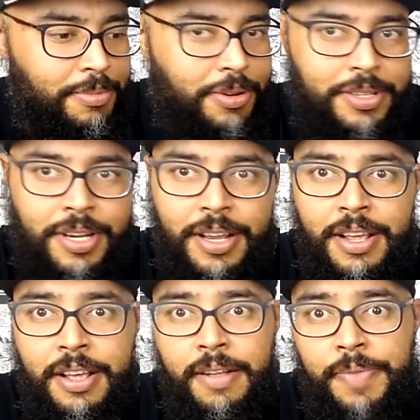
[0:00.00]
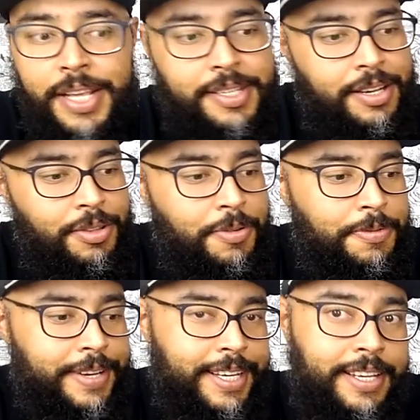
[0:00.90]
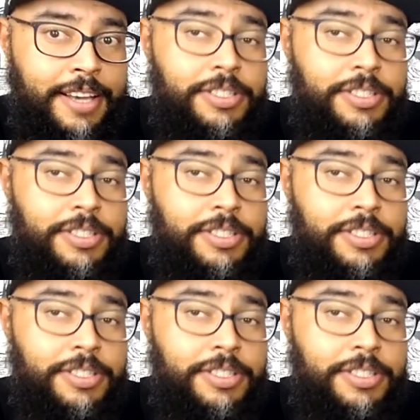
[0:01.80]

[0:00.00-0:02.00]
monstra na cena do funk, né?